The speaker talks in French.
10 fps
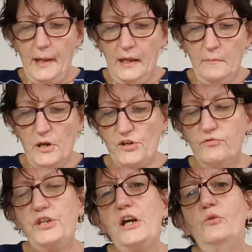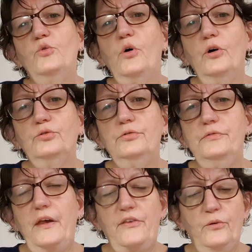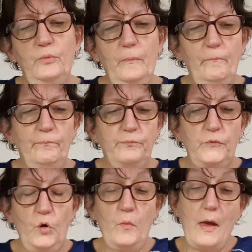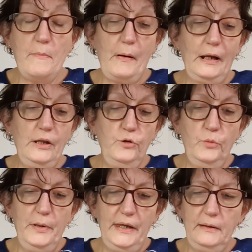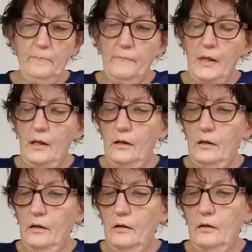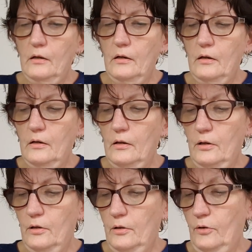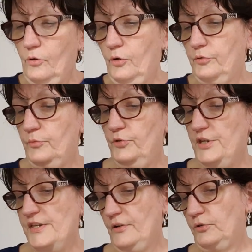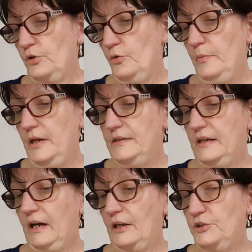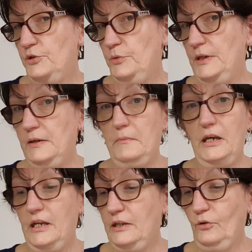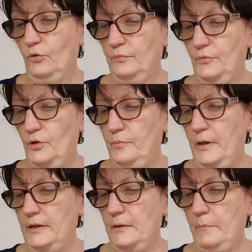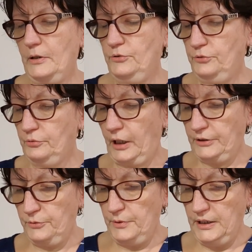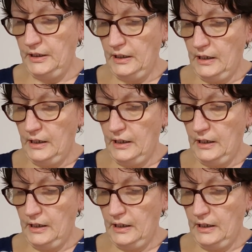Mais je vous tiens en courant, de toute façon. On m'avait parlé de B. en me disant que B était gratuit, mais non, e B n'est pas du tout gratuit.